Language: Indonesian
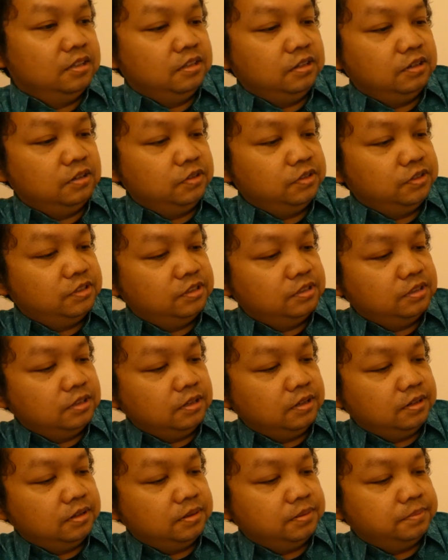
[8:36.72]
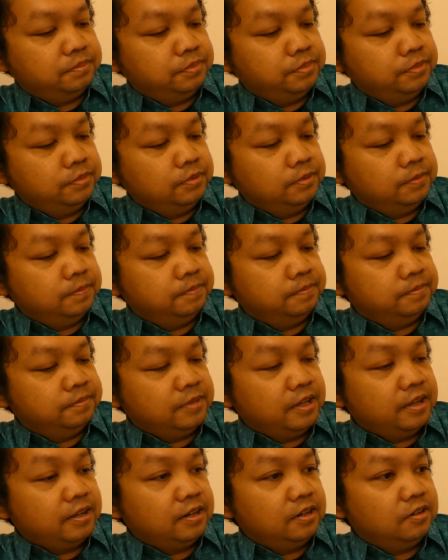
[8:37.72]
terus
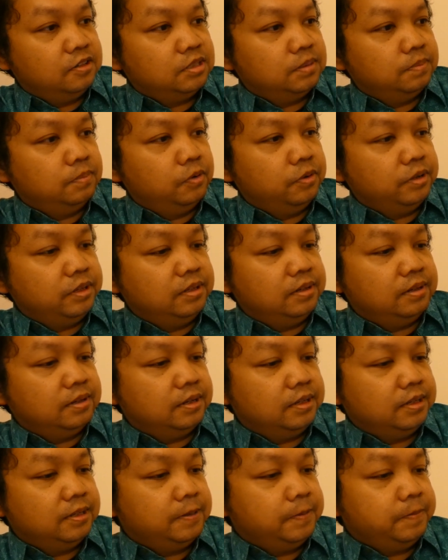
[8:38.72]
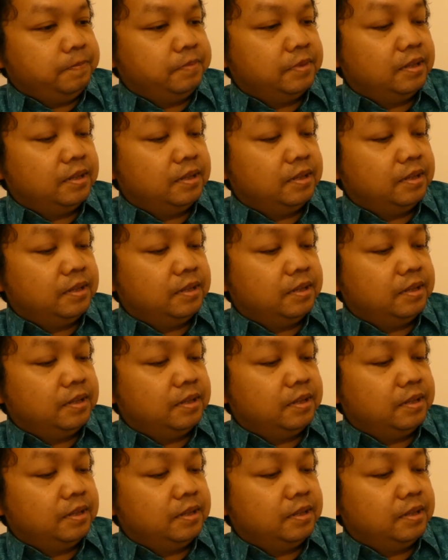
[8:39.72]
um, Agnes Mo ini